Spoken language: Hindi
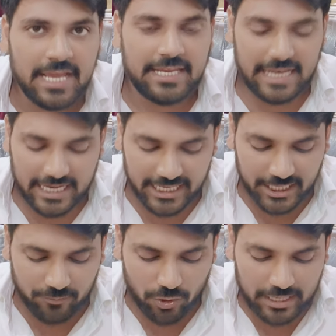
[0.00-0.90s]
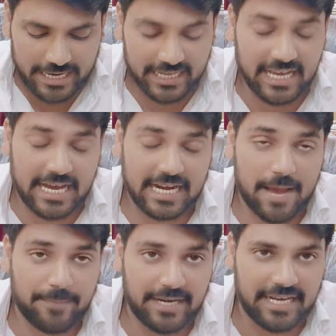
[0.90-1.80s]
यानी कि वो कहेंगे अगर
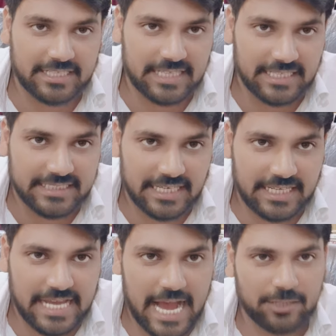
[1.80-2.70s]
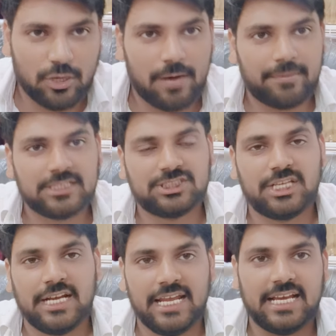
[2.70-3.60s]
आपने नगद लेन देन किया है तो हम
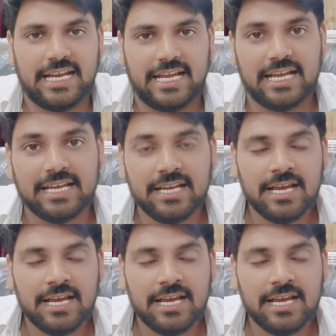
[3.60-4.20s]
रजिस्ट्री नहीं करेंगे